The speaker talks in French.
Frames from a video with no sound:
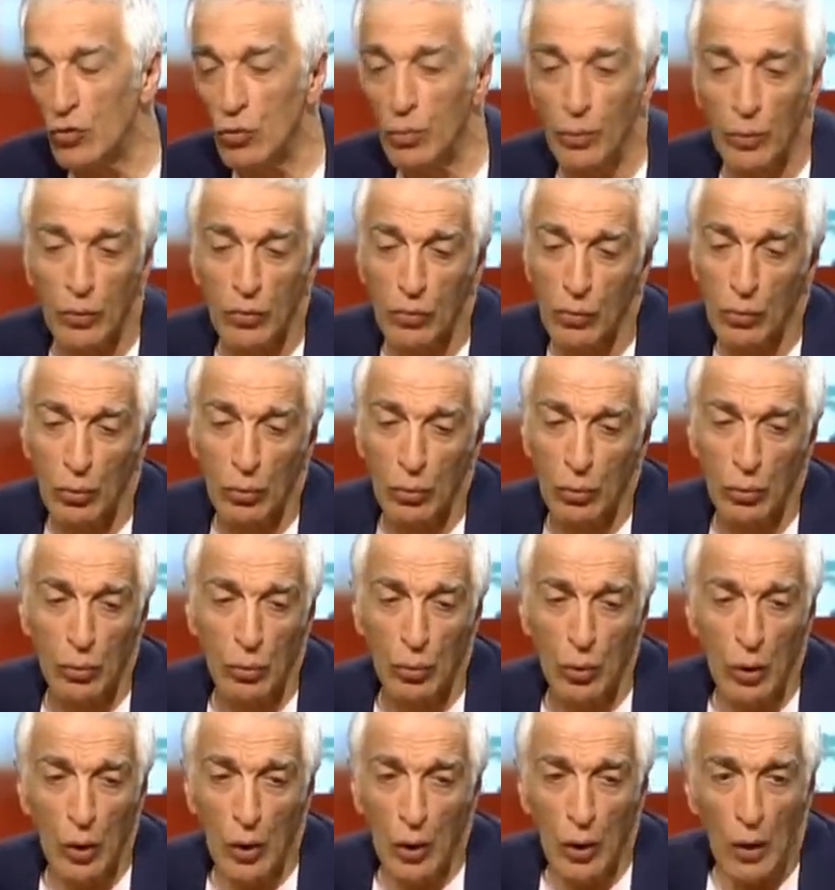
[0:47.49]
Je pense
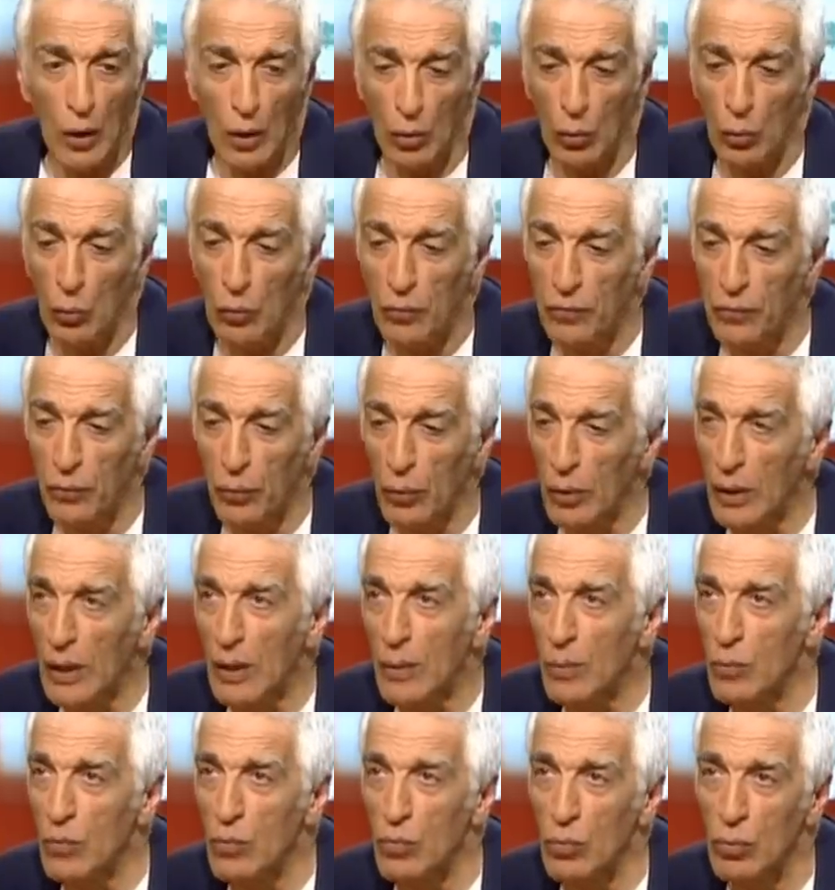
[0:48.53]
que au fur et
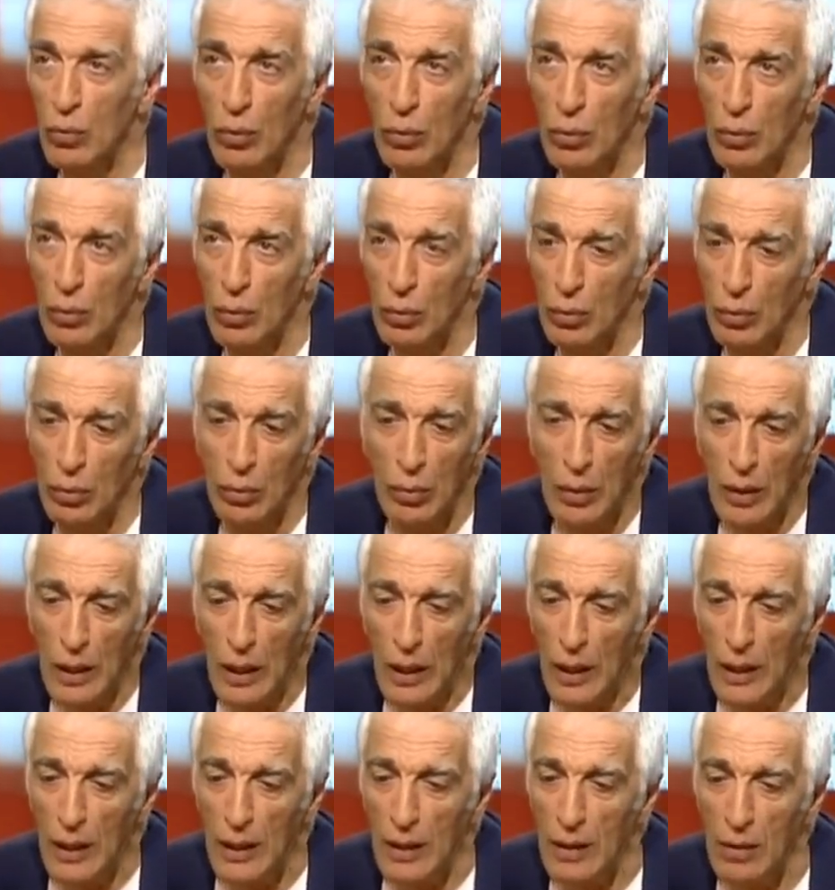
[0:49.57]
à mesure, euh,
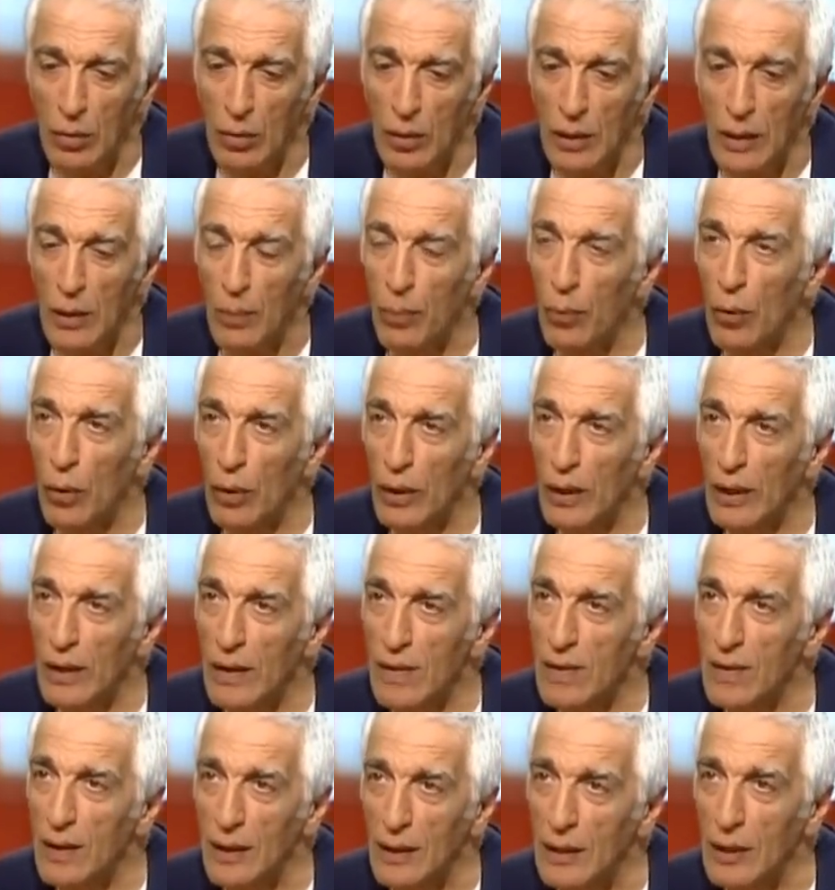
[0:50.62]
il ils,
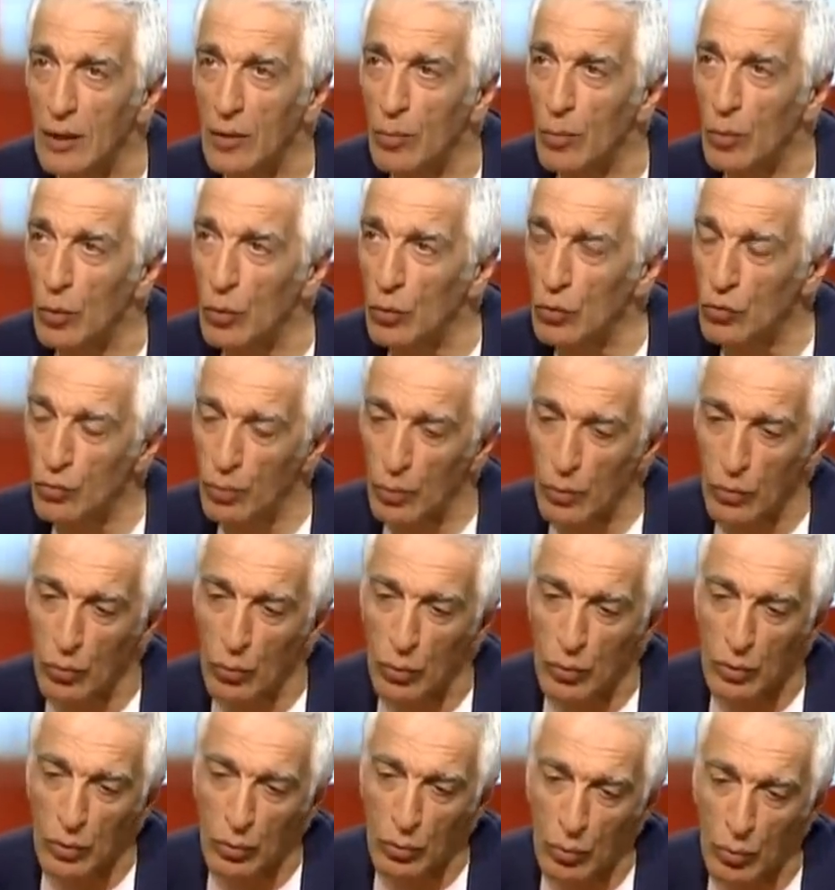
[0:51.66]
progressent techniquement. Je pense
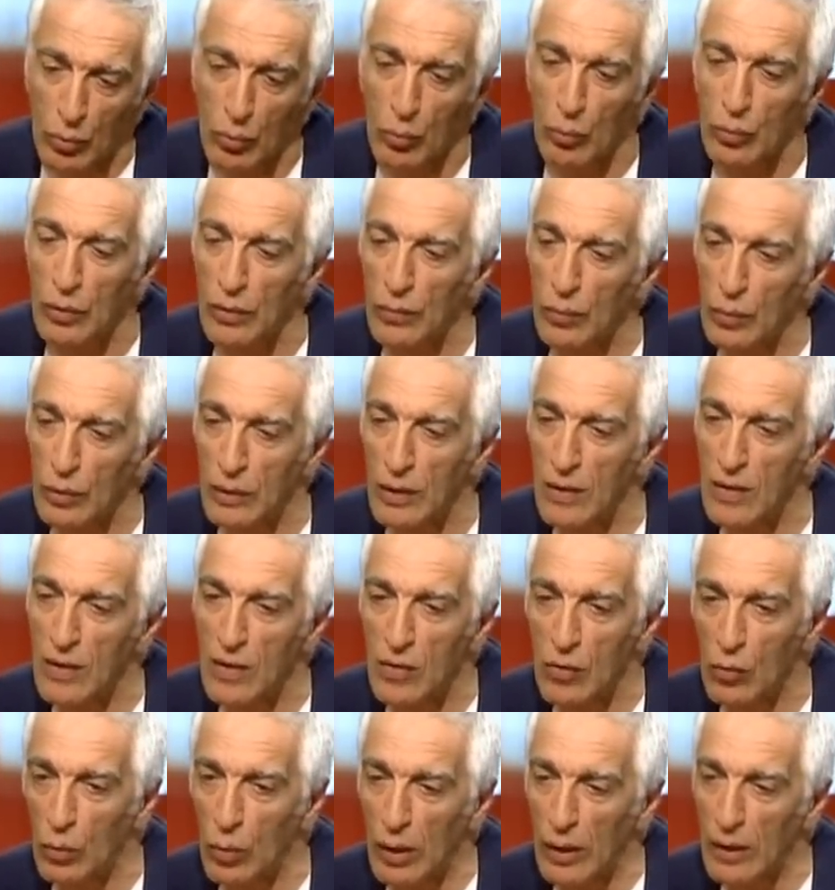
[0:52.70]
qu'au niveau des
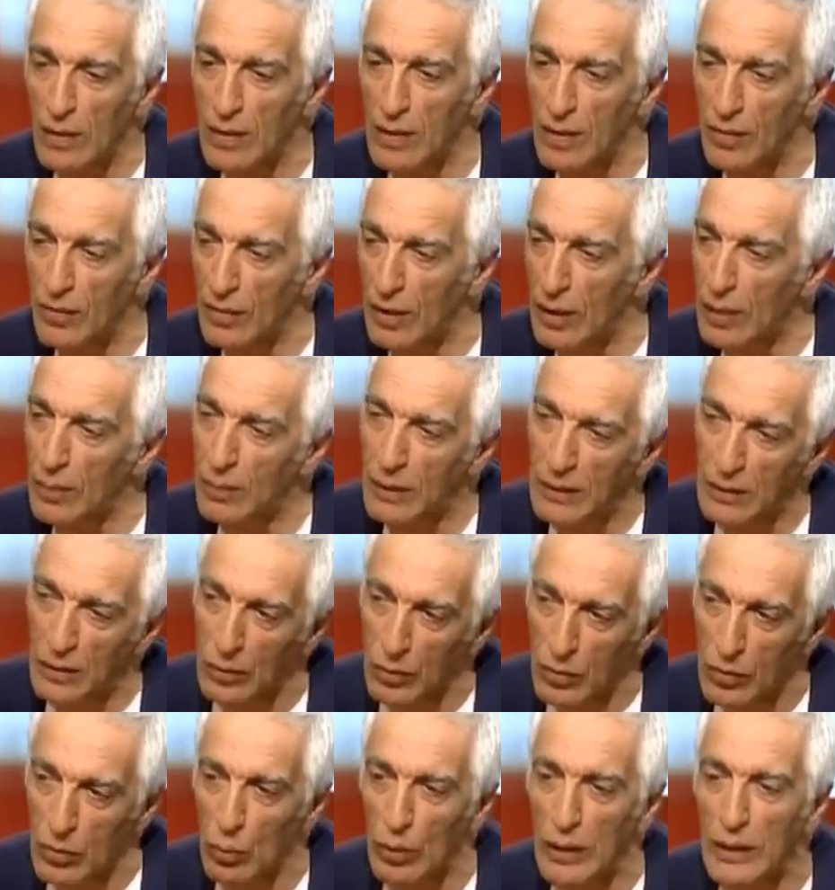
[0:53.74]
histoires, ça va.
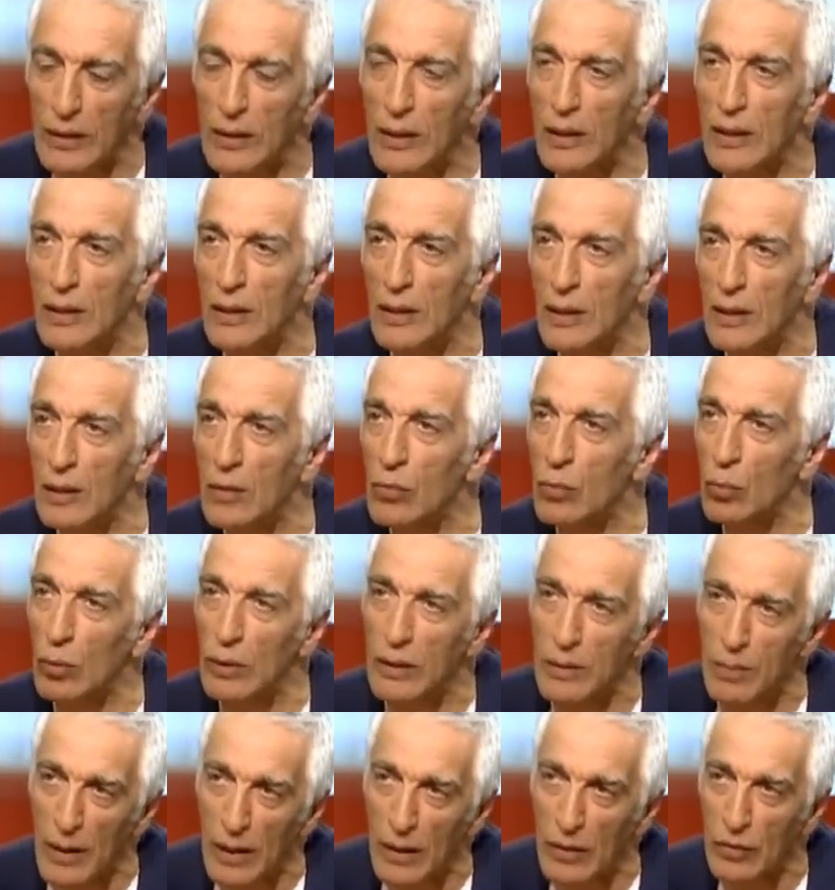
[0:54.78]
Maintenant, sur la technique, sur
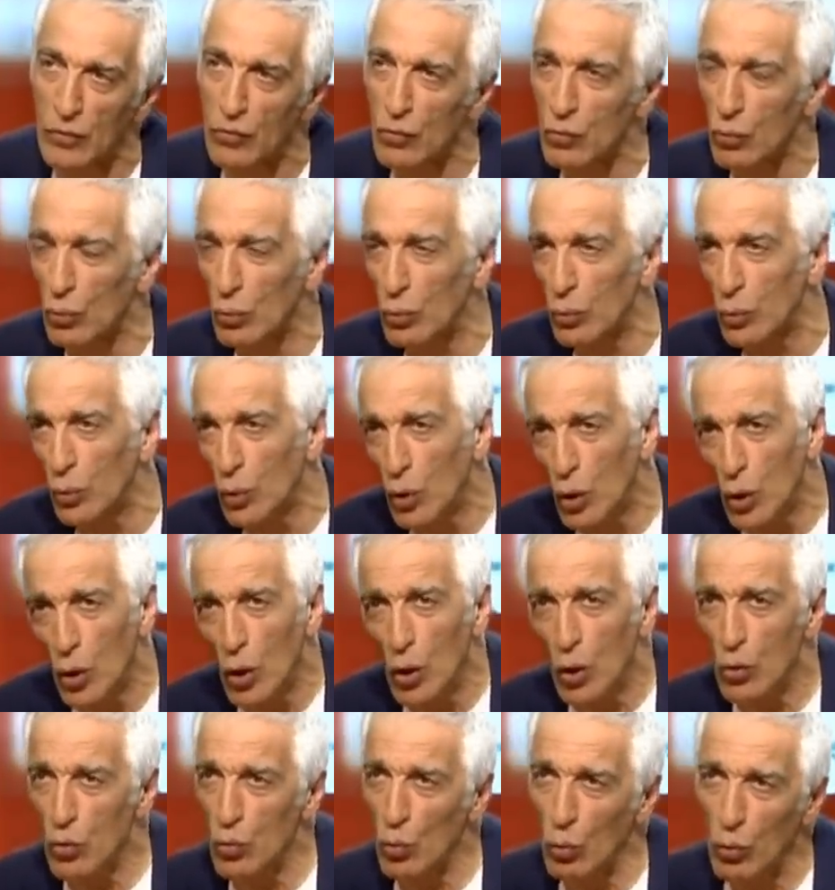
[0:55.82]
l'image, sur le,
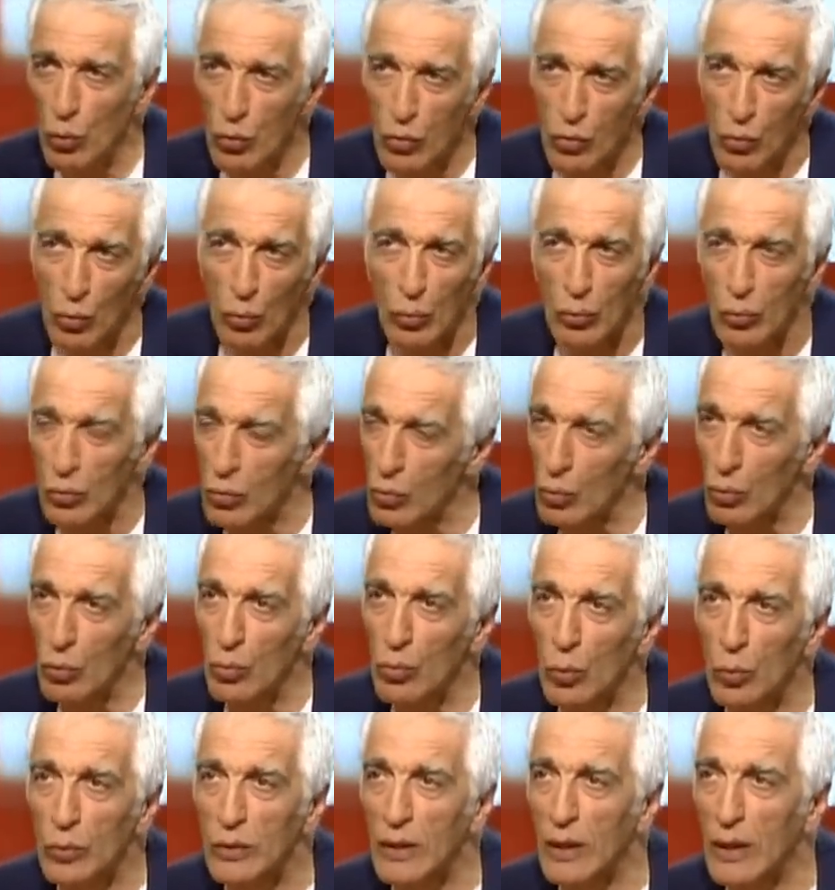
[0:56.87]
sur le son, sur
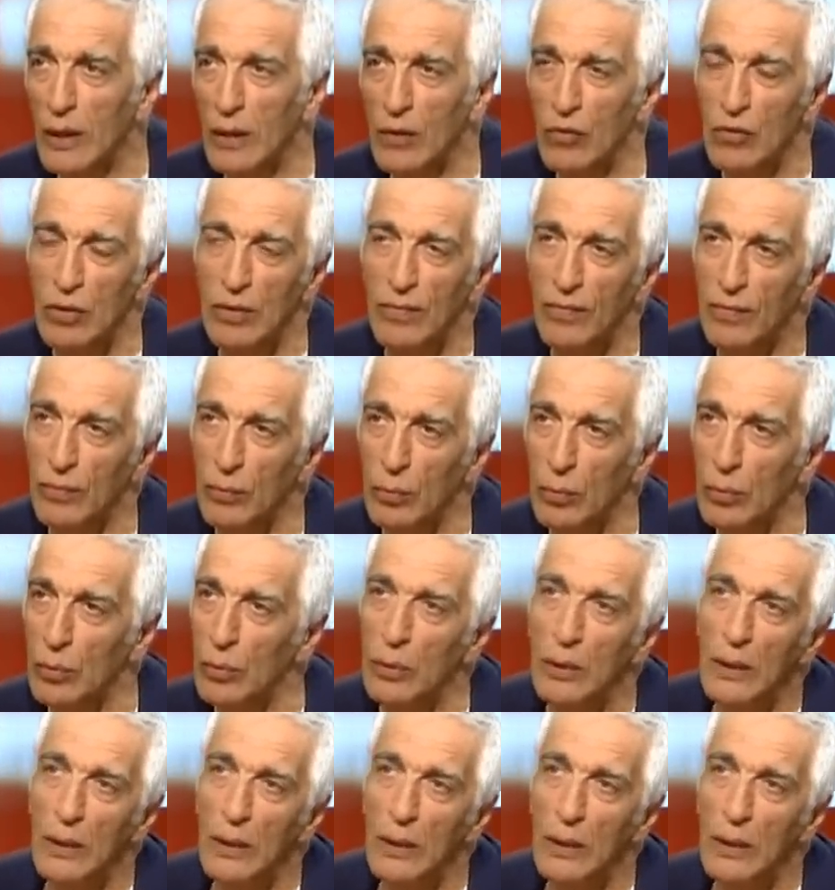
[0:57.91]
le montage, il faut...